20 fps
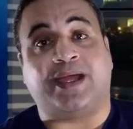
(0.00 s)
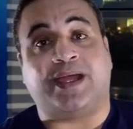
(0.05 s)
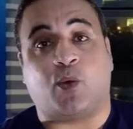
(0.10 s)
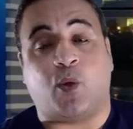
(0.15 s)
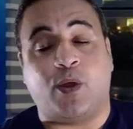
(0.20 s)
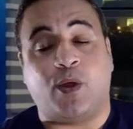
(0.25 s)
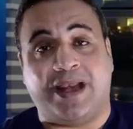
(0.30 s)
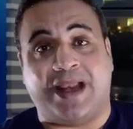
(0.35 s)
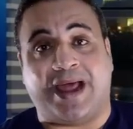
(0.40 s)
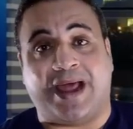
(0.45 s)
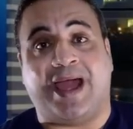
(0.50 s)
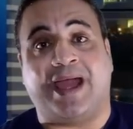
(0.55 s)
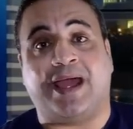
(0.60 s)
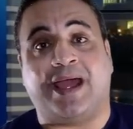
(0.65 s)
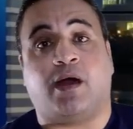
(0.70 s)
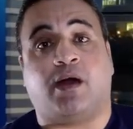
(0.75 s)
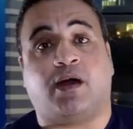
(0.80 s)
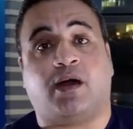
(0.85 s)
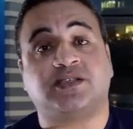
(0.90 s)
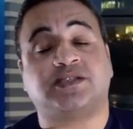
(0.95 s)
كل حاجة
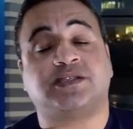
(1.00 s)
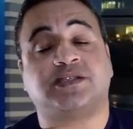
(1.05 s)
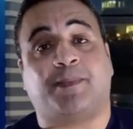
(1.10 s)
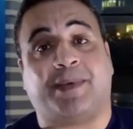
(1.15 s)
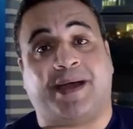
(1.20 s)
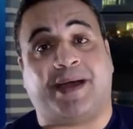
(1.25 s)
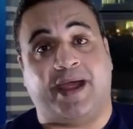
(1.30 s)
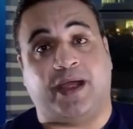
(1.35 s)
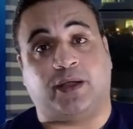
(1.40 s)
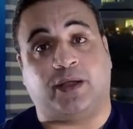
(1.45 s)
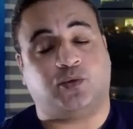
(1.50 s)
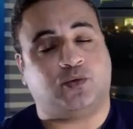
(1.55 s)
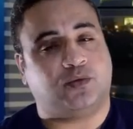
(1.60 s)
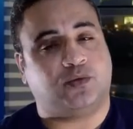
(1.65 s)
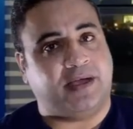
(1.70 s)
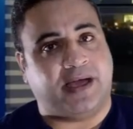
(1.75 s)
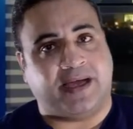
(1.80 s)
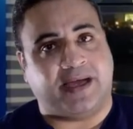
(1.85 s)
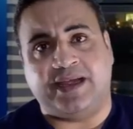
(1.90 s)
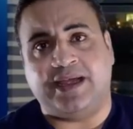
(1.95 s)
خاصة بحياته
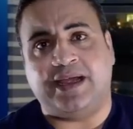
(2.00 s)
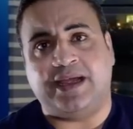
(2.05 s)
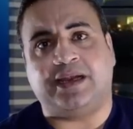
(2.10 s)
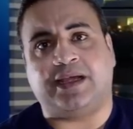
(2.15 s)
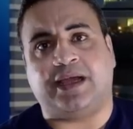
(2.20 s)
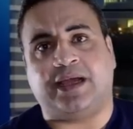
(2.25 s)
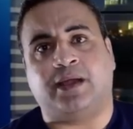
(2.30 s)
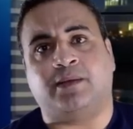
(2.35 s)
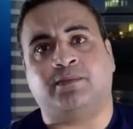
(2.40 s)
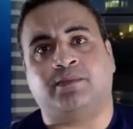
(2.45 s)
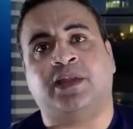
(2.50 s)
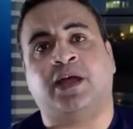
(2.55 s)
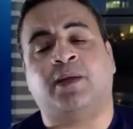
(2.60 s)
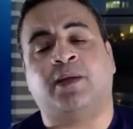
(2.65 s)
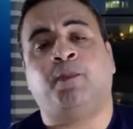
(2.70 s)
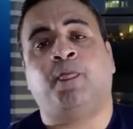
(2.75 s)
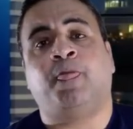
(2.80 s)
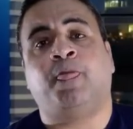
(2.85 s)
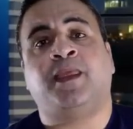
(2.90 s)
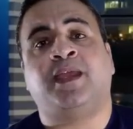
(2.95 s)
يعني ايه الكلام ده
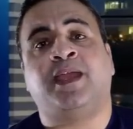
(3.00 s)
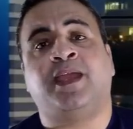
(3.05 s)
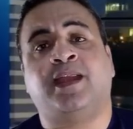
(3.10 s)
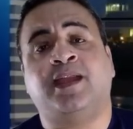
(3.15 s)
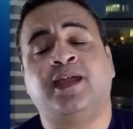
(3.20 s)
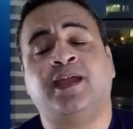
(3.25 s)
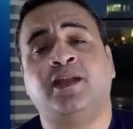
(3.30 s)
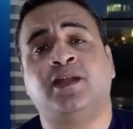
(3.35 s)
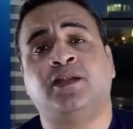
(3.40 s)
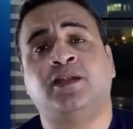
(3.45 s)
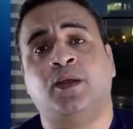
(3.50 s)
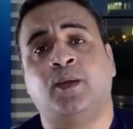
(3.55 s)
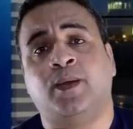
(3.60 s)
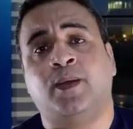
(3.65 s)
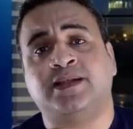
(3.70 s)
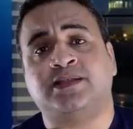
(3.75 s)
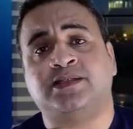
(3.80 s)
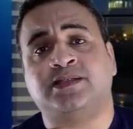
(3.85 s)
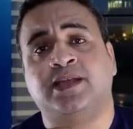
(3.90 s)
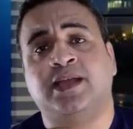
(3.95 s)
يعني احنا
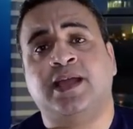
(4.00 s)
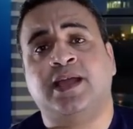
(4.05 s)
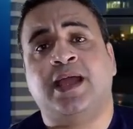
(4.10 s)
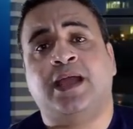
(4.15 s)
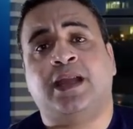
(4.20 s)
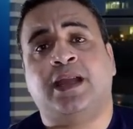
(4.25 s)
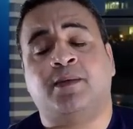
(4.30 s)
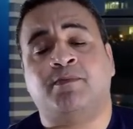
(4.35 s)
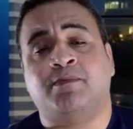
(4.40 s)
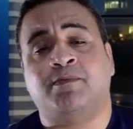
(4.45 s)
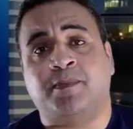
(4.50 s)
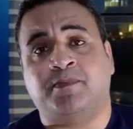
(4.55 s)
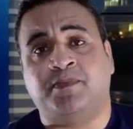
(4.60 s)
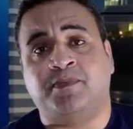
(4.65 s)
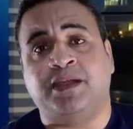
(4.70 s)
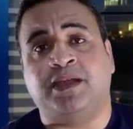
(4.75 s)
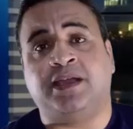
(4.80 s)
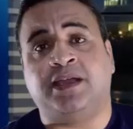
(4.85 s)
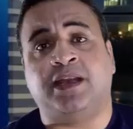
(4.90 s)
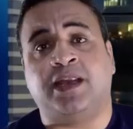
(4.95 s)
دلوقتي لما
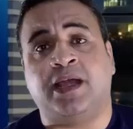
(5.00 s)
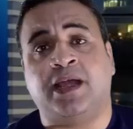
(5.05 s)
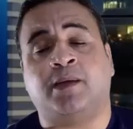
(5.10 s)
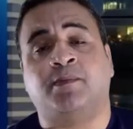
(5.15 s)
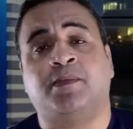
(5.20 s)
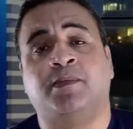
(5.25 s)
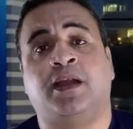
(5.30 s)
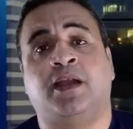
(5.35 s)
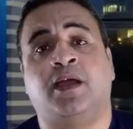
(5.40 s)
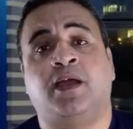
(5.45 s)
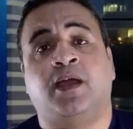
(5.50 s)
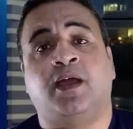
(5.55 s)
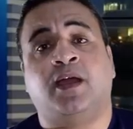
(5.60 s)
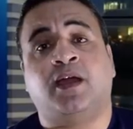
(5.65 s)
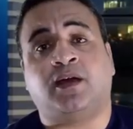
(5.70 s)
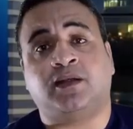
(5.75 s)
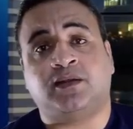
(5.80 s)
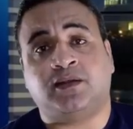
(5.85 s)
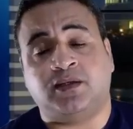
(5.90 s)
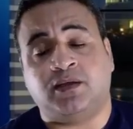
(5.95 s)
بنيجي نعمل
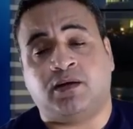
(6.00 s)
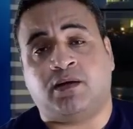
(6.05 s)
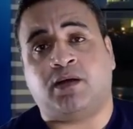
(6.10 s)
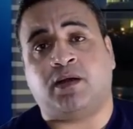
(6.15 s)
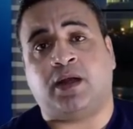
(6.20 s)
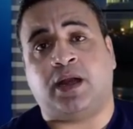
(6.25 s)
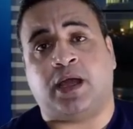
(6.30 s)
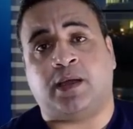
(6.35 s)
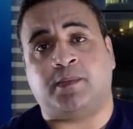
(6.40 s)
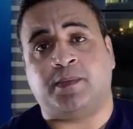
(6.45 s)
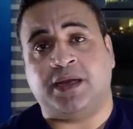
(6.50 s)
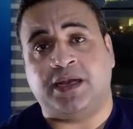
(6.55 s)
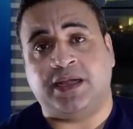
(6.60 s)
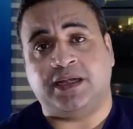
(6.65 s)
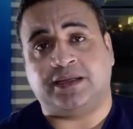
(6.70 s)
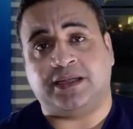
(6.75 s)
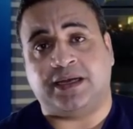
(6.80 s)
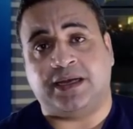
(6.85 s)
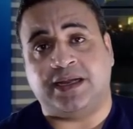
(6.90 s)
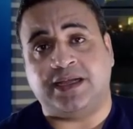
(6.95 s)
اختيار لعملية
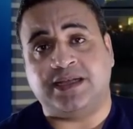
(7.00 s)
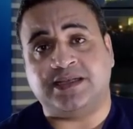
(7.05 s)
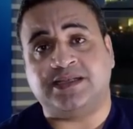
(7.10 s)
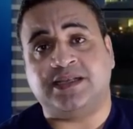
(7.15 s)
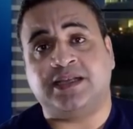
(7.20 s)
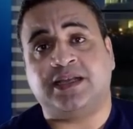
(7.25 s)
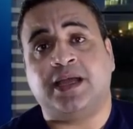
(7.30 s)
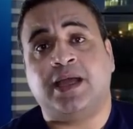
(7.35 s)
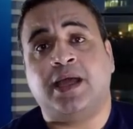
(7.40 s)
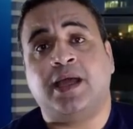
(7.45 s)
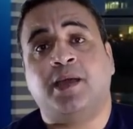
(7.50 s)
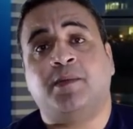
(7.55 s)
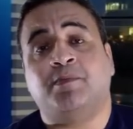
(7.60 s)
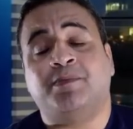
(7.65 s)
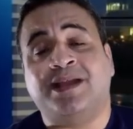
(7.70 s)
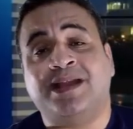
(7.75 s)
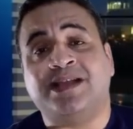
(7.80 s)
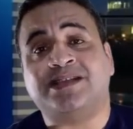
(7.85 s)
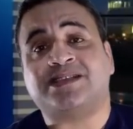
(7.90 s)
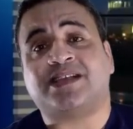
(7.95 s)
الليزك
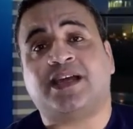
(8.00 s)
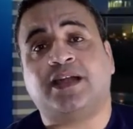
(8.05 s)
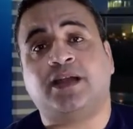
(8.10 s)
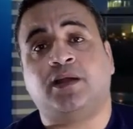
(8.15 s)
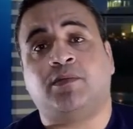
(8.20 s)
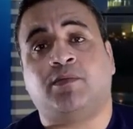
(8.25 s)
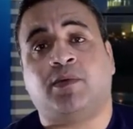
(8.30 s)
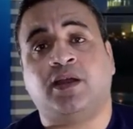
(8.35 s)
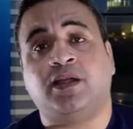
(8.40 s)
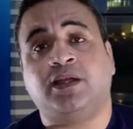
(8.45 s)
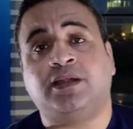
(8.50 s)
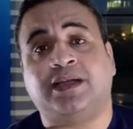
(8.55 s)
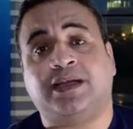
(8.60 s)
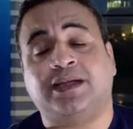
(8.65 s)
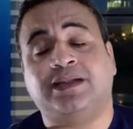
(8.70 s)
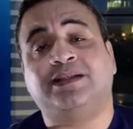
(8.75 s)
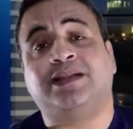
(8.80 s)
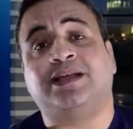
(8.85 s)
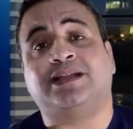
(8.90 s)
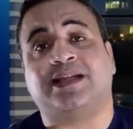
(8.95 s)
بنسأل المريض
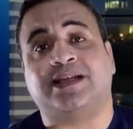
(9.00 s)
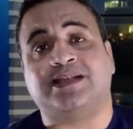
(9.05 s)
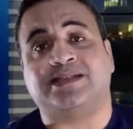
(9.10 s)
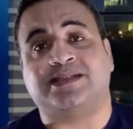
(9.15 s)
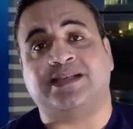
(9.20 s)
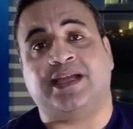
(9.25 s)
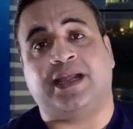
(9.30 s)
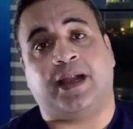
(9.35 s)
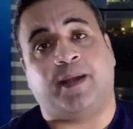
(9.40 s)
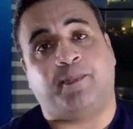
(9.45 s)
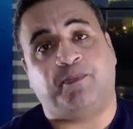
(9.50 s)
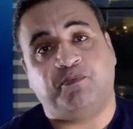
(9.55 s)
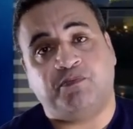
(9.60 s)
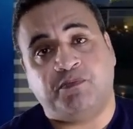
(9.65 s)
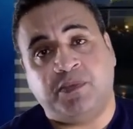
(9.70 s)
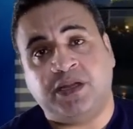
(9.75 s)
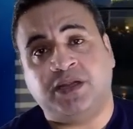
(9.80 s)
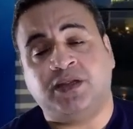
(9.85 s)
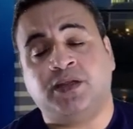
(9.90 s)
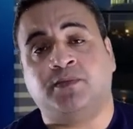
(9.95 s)
عدة أسئلة
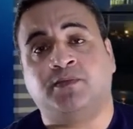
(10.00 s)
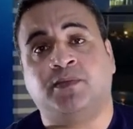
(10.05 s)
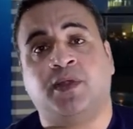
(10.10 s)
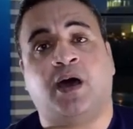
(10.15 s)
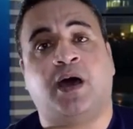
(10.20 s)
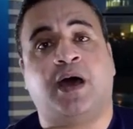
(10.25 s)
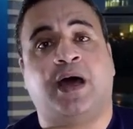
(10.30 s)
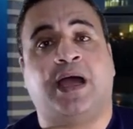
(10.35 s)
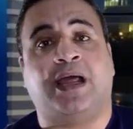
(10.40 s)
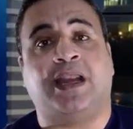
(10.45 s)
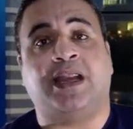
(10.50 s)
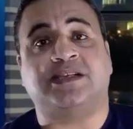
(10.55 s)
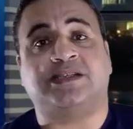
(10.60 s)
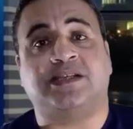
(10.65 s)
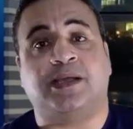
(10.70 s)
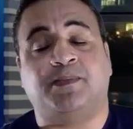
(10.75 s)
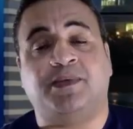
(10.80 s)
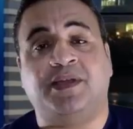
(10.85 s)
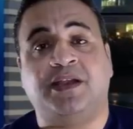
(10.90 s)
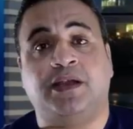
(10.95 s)
من ضمنها على
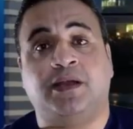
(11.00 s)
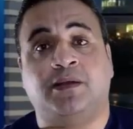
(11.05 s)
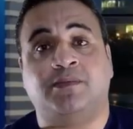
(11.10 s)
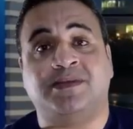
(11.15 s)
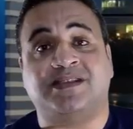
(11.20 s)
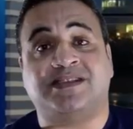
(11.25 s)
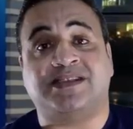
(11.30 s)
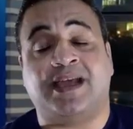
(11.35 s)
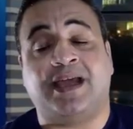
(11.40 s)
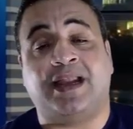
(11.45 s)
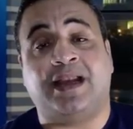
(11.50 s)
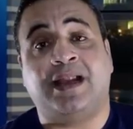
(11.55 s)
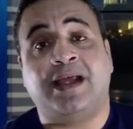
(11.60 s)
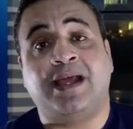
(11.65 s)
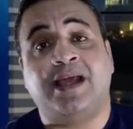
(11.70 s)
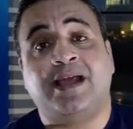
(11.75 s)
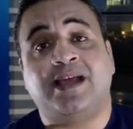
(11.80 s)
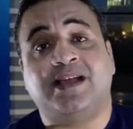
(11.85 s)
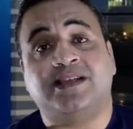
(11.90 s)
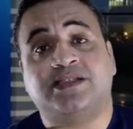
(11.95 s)
سبيل المثال
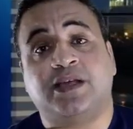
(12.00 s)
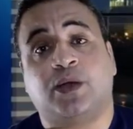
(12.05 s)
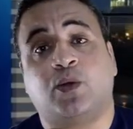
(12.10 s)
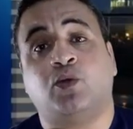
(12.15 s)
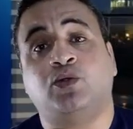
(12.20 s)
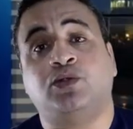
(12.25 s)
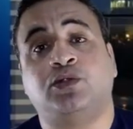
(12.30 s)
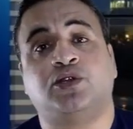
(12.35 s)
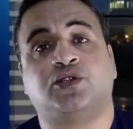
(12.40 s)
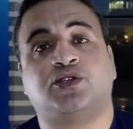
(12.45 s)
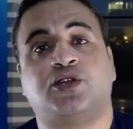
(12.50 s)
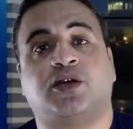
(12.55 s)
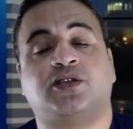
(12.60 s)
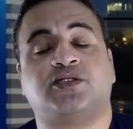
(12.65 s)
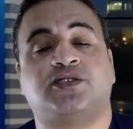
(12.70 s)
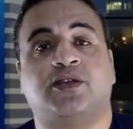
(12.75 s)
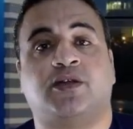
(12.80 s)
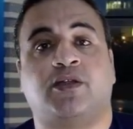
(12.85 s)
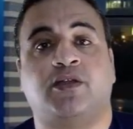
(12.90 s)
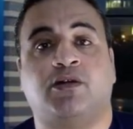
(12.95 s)
إذا كنت
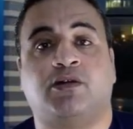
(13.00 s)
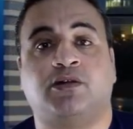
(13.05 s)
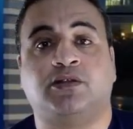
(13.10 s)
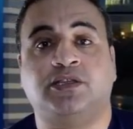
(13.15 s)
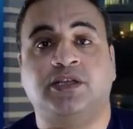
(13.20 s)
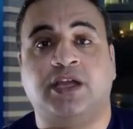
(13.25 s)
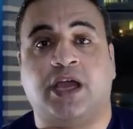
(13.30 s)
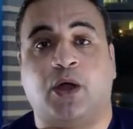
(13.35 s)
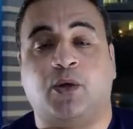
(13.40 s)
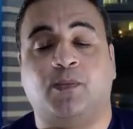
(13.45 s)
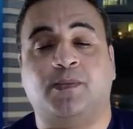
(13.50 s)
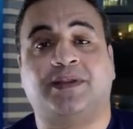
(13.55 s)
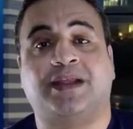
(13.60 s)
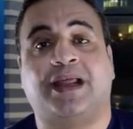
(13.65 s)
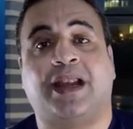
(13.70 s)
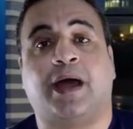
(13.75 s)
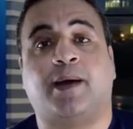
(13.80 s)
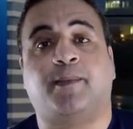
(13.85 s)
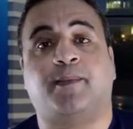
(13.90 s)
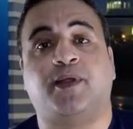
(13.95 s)
شخص رياضي أو
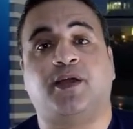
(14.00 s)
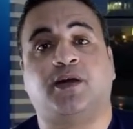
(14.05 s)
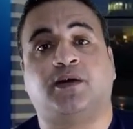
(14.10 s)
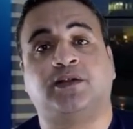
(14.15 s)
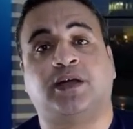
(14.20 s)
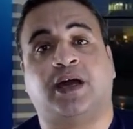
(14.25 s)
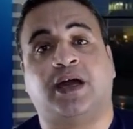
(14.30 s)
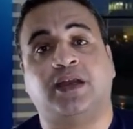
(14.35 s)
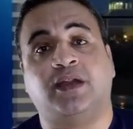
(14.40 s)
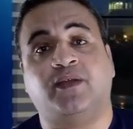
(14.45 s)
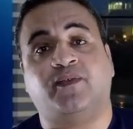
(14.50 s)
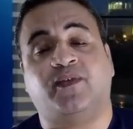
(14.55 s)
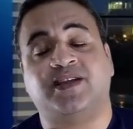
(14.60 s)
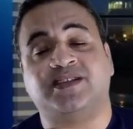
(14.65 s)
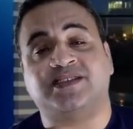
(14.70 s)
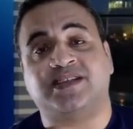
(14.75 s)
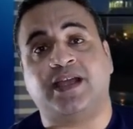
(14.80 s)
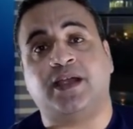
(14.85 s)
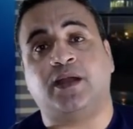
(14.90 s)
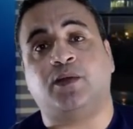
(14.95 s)
بتلعب رياضة عنيفة
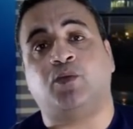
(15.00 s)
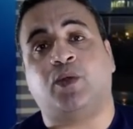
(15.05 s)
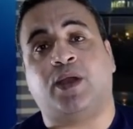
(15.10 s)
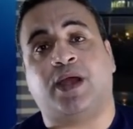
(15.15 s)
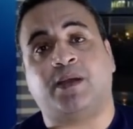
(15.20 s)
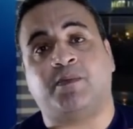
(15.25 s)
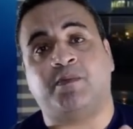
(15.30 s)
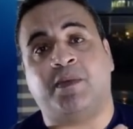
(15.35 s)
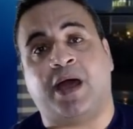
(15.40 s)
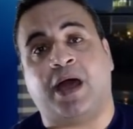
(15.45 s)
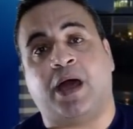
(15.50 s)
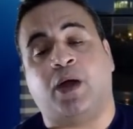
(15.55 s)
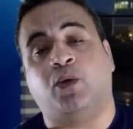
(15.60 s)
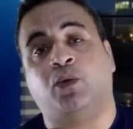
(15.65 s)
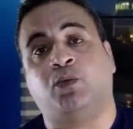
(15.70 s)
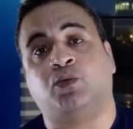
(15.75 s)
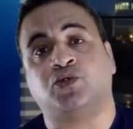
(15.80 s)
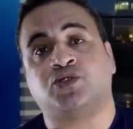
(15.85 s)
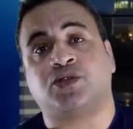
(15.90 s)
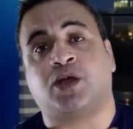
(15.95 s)
زي الملاكمة أو
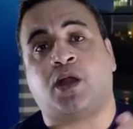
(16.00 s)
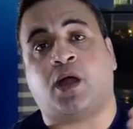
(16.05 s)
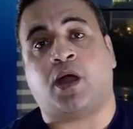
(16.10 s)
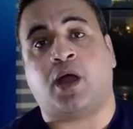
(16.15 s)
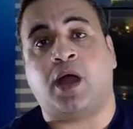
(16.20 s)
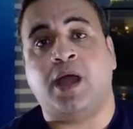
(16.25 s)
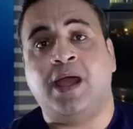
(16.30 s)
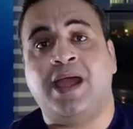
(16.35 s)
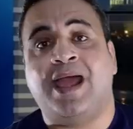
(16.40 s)
المصارعة